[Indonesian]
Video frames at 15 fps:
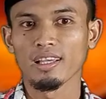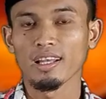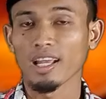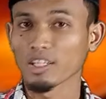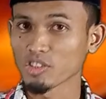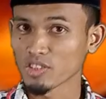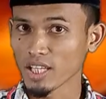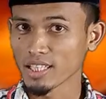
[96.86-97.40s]

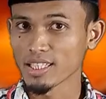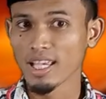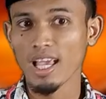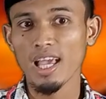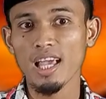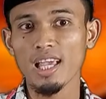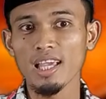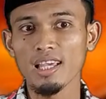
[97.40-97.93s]
langsung saja
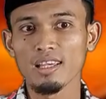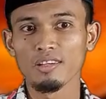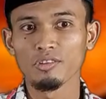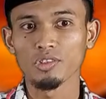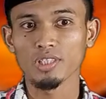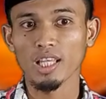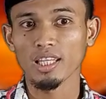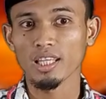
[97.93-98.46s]

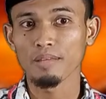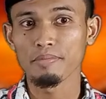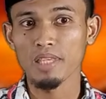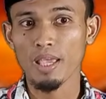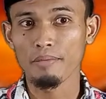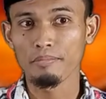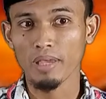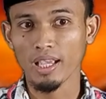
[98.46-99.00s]
Ustadz ingin
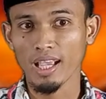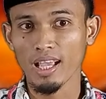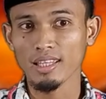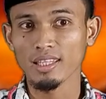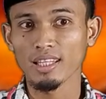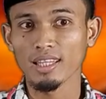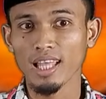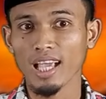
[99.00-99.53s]

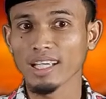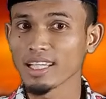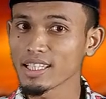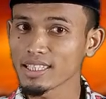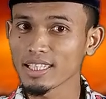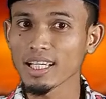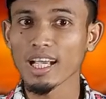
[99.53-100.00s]
menyampaikan tentang isi